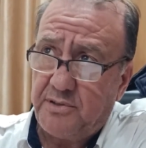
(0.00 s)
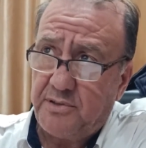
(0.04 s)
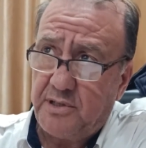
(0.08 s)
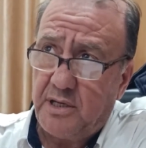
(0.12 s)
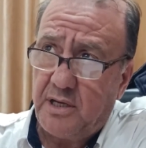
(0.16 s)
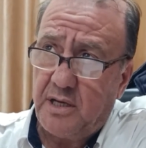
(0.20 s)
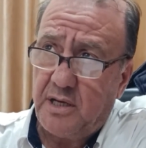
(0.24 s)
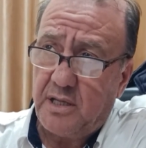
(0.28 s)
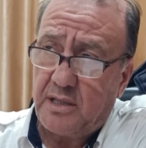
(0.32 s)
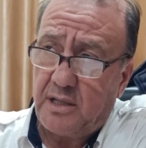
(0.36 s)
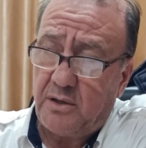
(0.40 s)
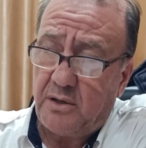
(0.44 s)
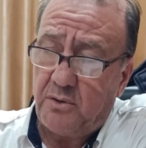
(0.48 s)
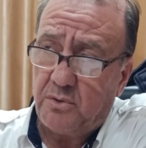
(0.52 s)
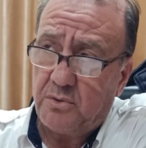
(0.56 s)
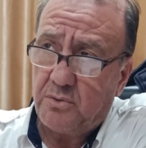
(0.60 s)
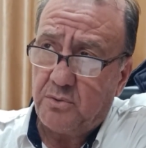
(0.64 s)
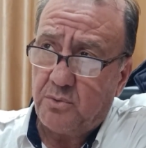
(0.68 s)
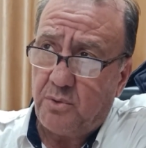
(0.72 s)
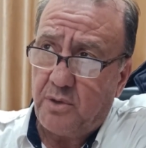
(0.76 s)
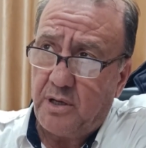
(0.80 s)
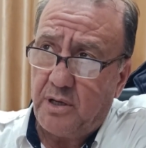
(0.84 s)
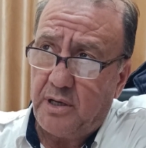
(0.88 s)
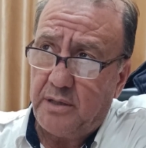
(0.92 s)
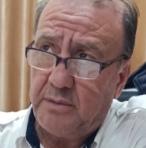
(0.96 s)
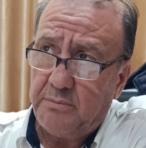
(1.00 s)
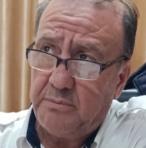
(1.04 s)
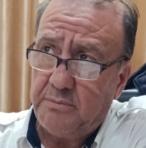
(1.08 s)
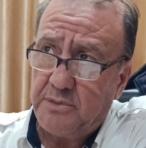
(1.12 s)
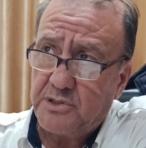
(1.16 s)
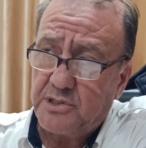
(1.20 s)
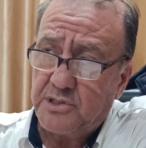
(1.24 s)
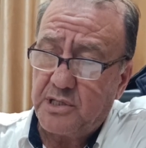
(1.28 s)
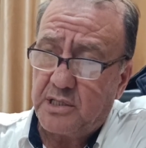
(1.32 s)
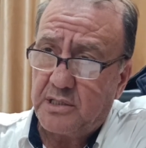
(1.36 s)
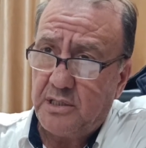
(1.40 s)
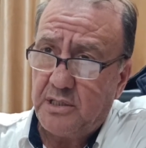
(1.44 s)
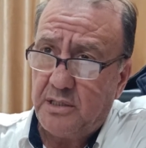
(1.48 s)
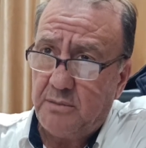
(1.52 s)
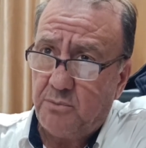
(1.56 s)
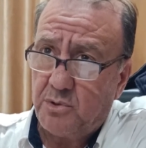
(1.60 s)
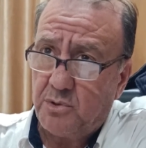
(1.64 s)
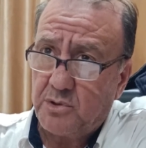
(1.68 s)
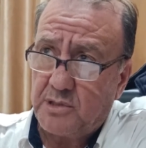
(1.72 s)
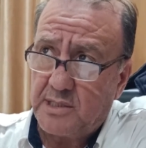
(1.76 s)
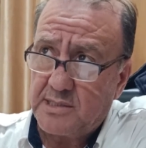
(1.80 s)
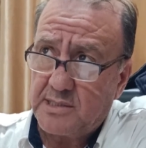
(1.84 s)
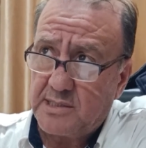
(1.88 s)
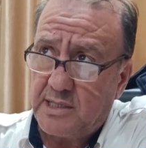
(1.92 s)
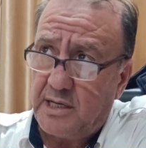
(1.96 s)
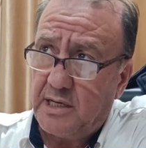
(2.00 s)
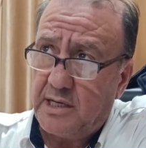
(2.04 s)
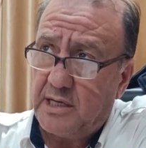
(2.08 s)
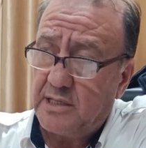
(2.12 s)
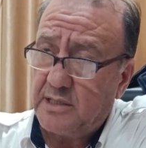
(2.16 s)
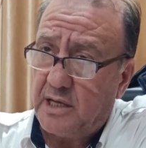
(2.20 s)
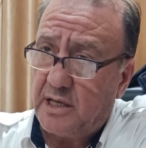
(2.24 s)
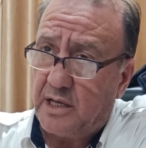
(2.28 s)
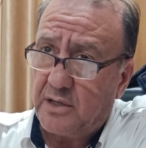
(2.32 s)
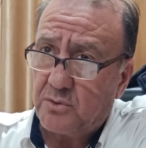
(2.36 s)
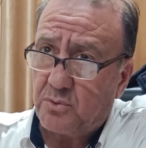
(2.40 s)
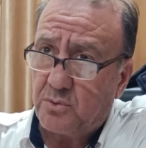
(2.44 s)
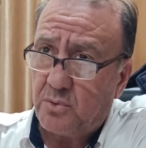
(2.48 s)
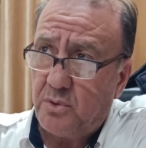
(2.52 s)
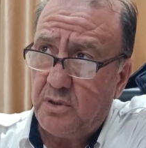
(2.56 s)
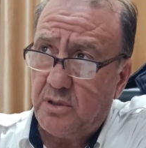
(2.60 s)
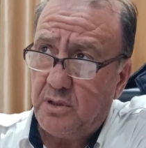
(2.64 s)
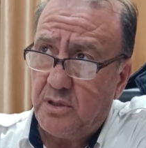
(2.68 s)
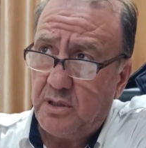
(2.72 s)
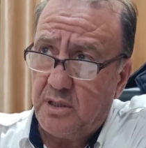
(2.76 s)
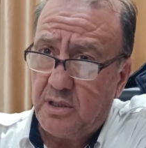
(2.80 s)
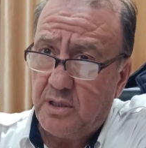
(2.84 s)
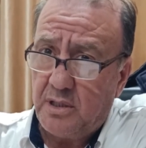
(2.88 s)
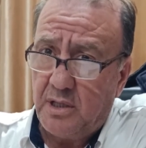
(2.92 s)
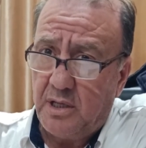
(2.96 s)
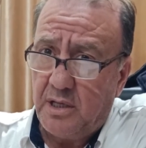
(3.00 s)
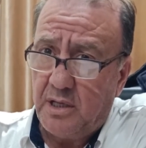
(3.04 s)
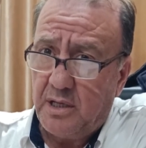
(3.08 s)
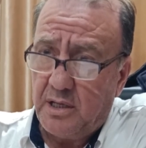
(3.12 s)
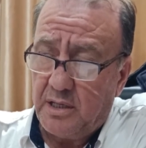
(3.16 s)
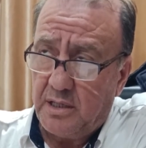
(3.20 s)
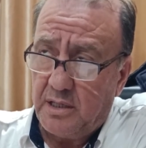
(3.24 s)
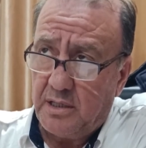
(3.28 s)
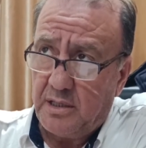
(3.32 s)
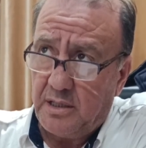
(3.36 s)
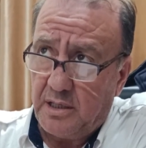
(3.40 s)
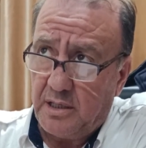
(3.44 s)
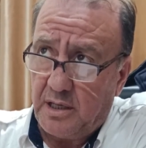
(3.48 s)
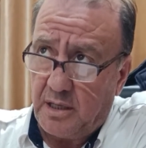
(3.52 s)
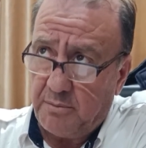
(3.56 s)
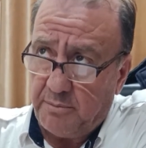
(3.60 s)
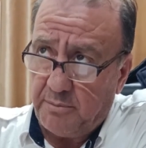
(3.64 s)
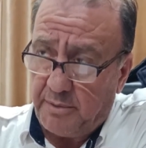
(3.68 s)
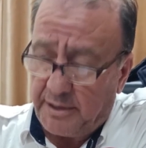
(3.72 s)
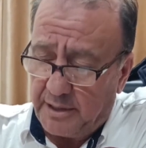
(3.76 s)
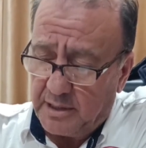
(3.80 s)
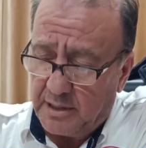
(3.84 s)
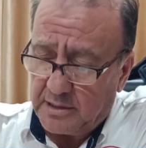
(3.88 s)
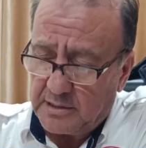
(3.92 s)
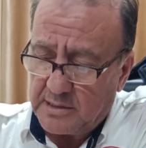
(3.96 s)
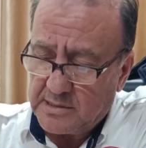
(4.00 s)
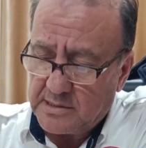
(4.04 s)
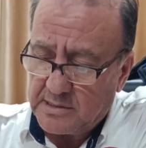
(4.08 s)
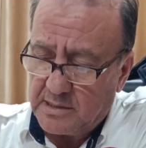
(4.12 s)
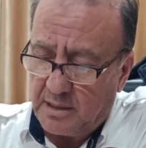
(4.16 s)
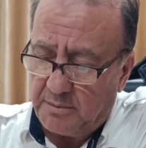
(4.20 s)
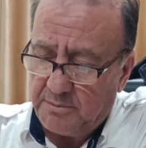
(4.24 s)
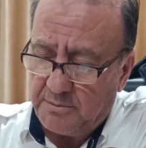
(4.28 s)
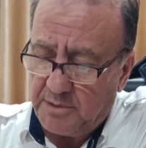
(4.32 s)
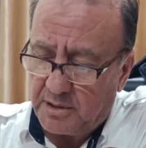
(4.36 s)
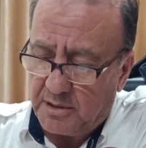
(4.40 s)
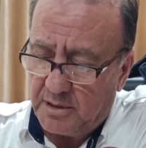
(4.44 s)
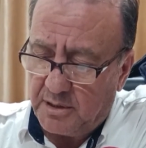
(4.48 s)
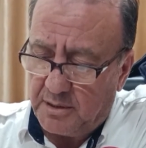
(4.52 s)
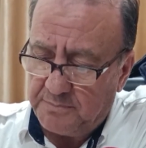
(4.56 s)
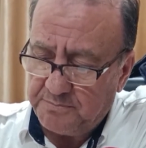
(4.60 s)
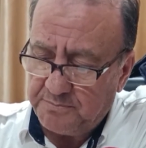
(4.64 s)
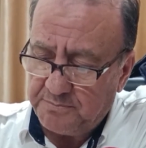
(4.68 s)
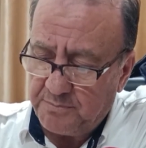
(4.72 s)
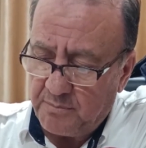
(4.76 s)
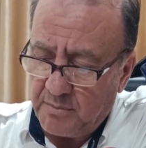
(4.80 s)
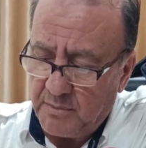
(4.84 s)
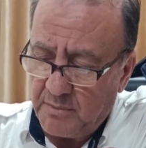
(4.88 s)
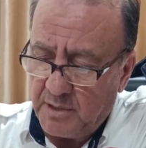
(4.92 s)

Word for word: في هذا العدوان بشكل متزايد عن كل المرات السابقة